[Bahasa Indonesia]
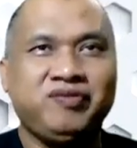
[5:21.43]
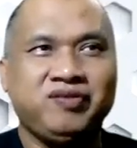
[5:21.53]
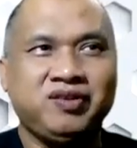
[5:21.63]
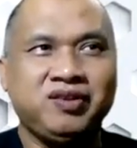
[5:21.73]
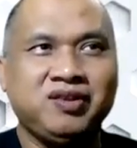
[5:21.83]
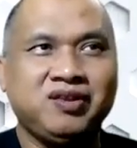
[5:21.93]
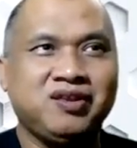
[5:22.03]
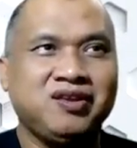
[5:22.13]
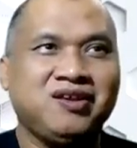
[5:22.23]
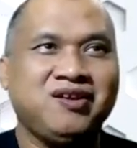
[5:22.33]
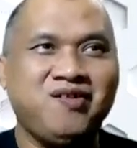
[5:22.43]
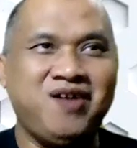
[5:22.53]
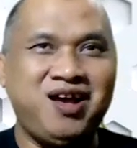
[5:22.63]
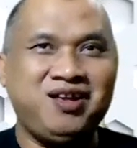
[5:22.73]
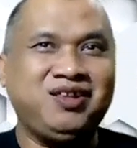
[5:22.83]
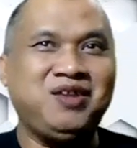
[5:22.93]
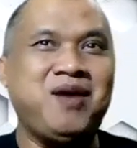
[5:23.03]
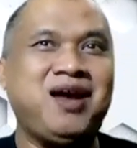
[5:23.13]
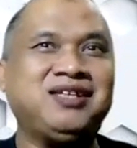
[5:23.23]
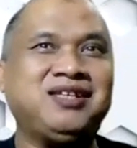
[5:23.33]
Baik, Pak. Ya. Nah, selamat
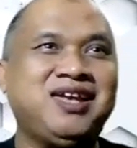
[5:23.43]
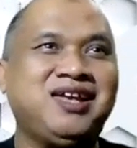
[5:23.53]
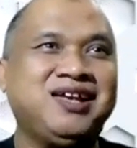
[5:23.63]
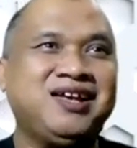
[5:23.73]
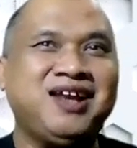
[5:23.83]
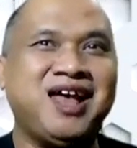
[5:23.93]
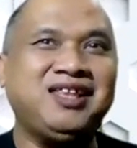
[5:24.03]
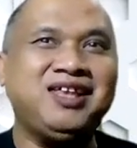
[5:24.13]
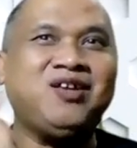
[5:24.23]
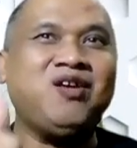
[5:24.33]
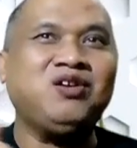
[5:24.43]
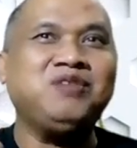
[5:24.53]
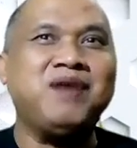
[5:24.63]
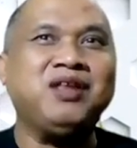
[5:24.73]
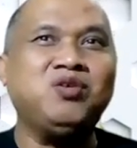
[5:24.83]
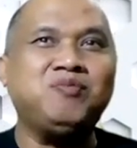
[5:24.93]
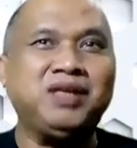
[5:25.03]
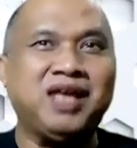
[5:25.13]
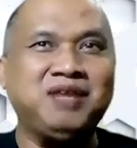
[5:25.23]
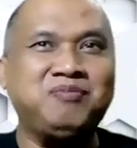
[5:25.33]
terima kasih. Nanti tolong dibantu
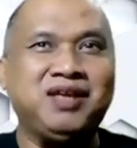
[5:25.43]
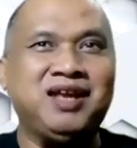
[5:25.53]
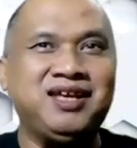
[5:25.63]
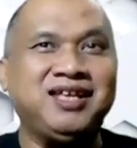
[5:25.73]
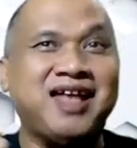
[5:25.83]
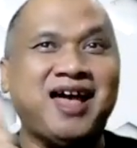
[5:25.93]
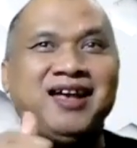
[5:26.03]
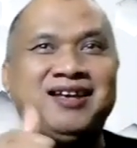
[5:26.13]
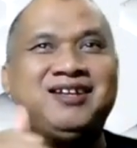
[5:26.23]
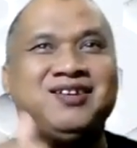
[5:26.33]
petani-petani kita.